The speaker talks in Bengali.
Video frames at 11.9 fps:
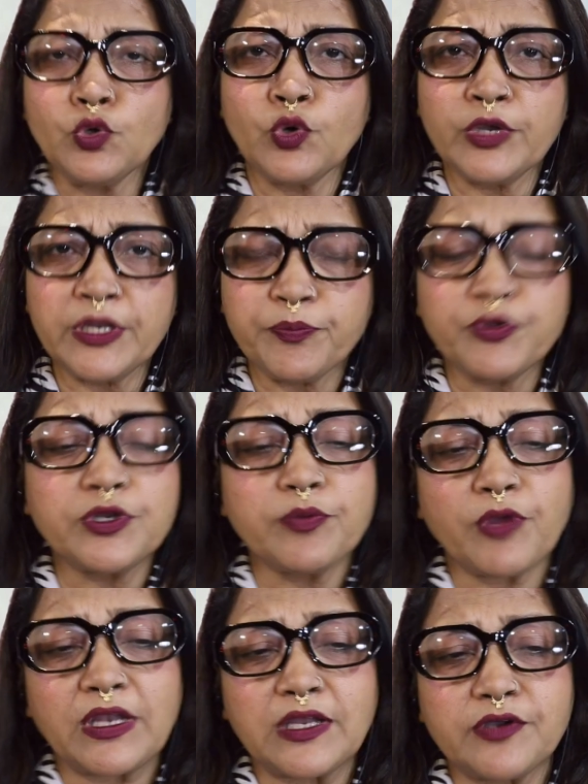ওই রিপোর্টে
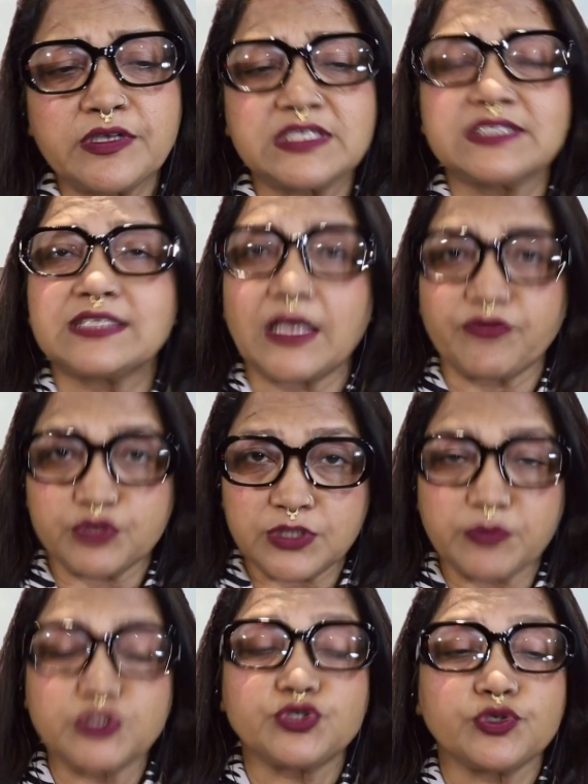বলা হয়েছে
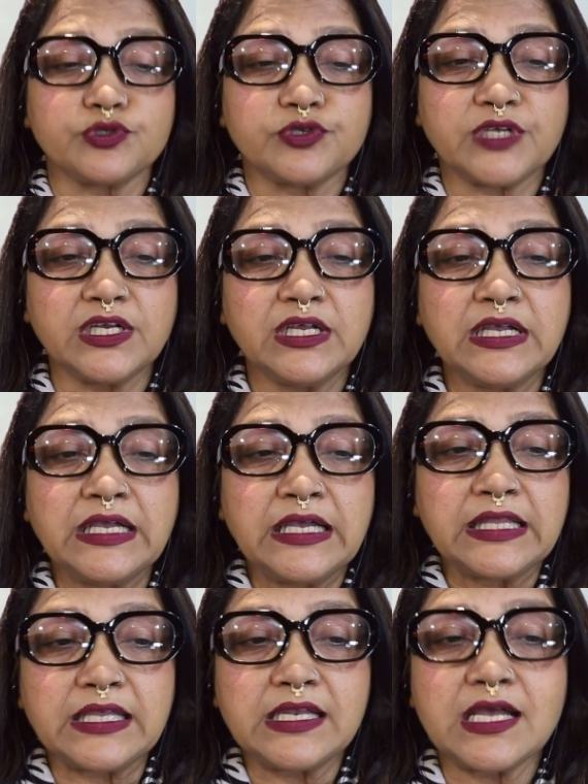সাইফুজ্জামান চৌধুরীর
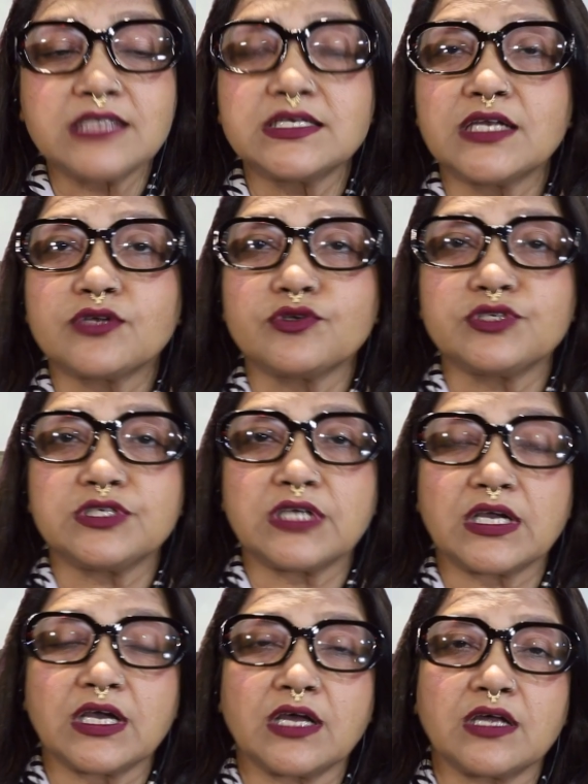তিন হাজার কোটি
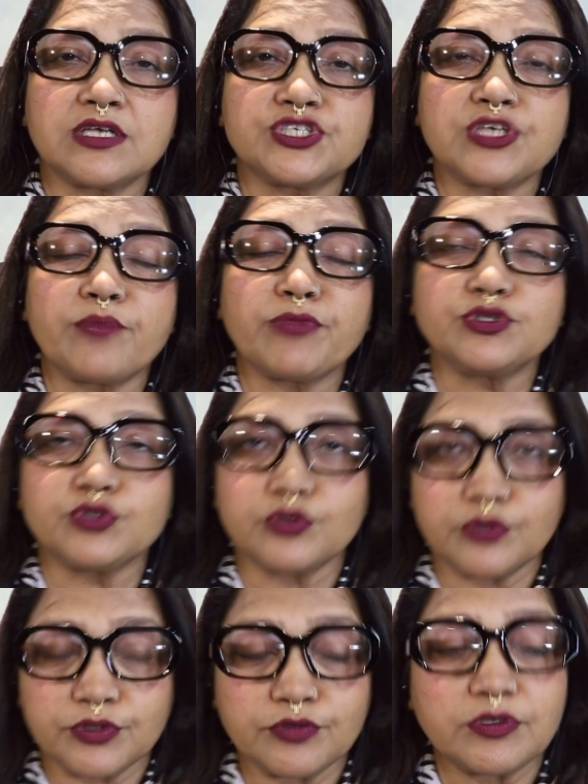টাকা সাম্রাজ্য
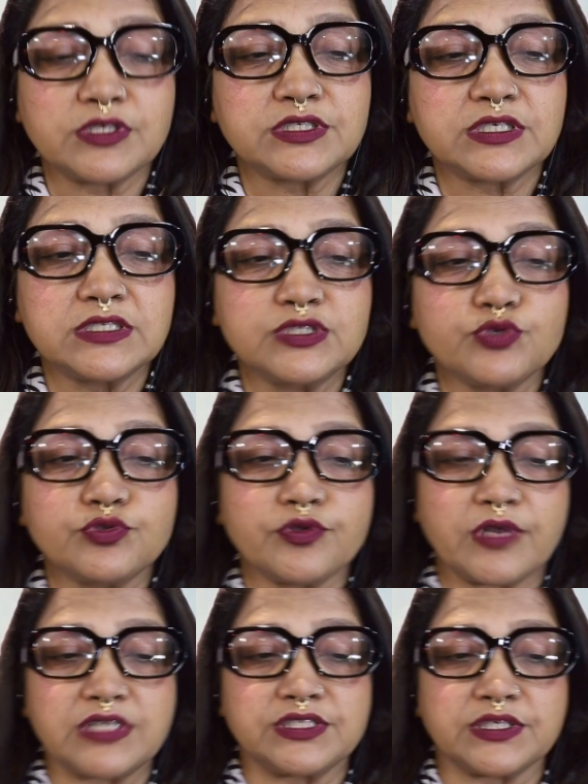গড়ে তুলেছেন
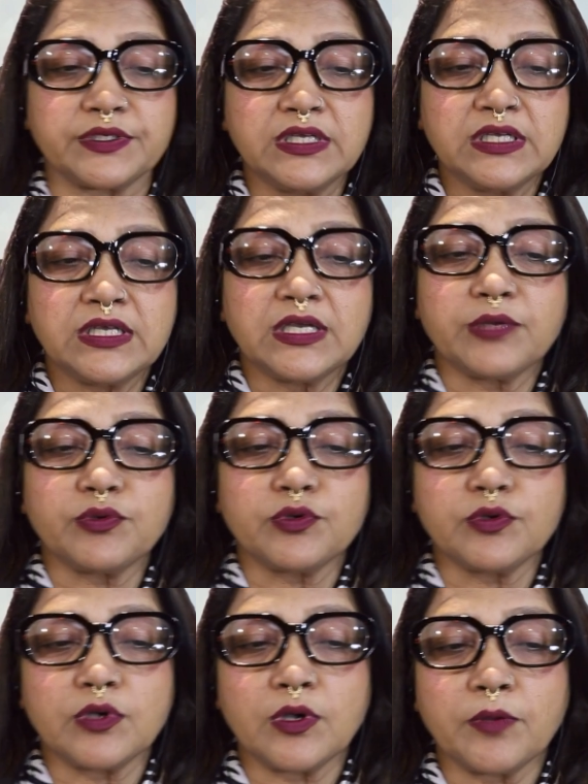যুক্তরাজ্যে এবং
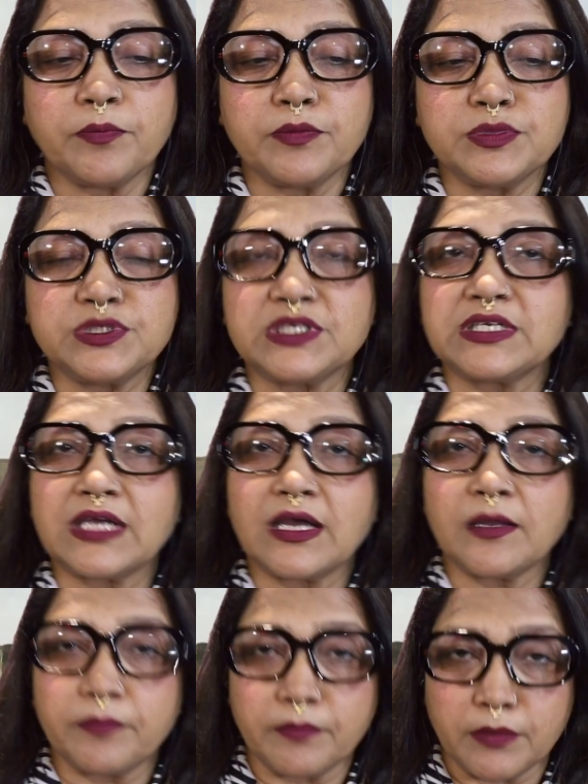যেটা
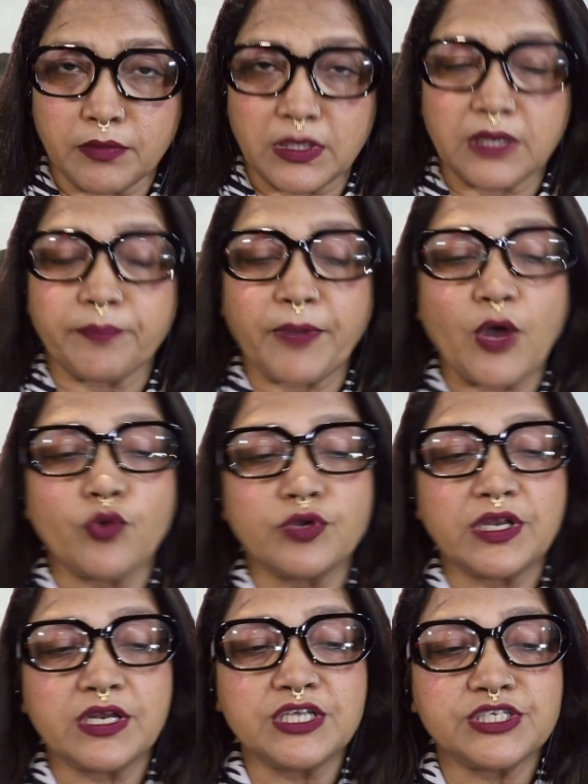মানে
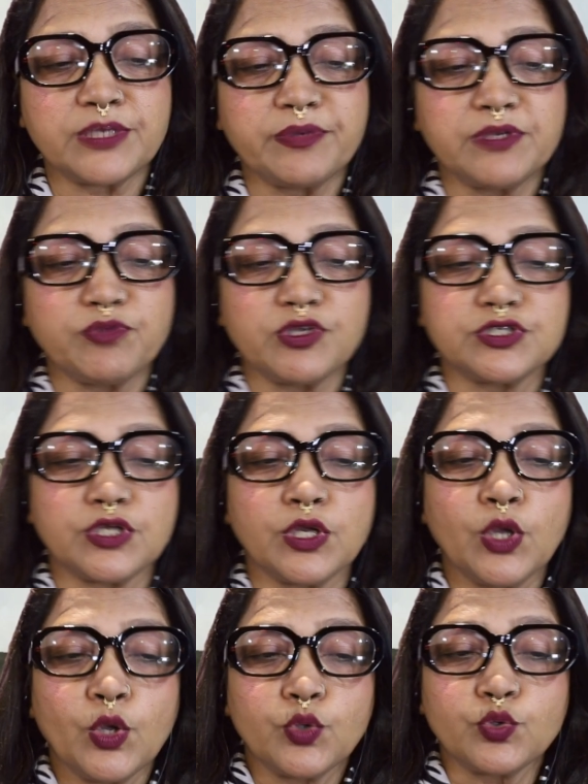পাউন্ডের হিসাবে বলেছে
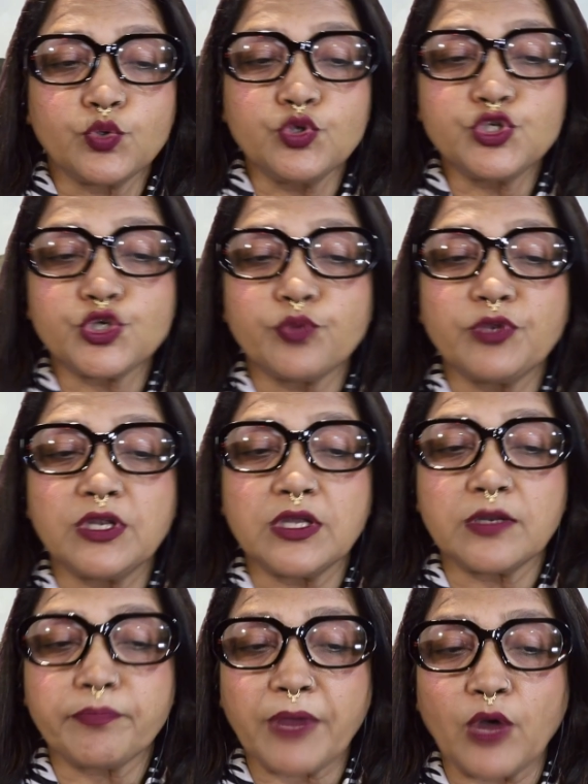দুইশো
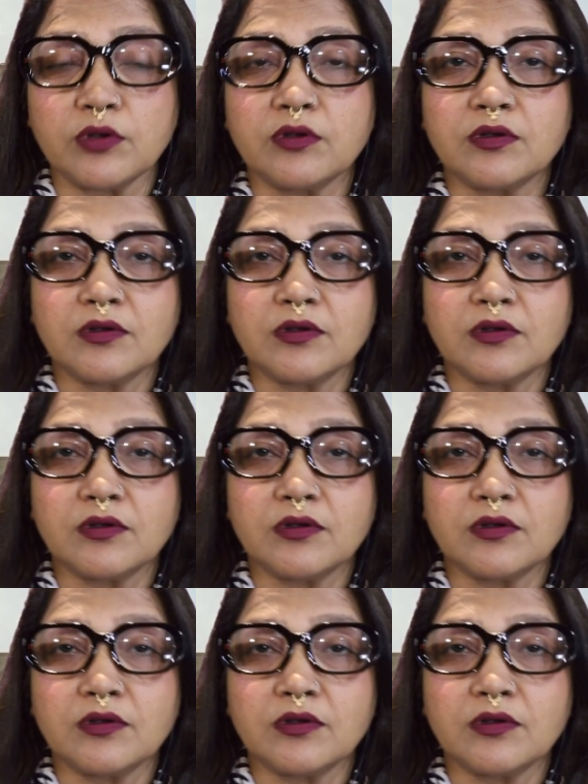মিলিয়ন পাউন্ড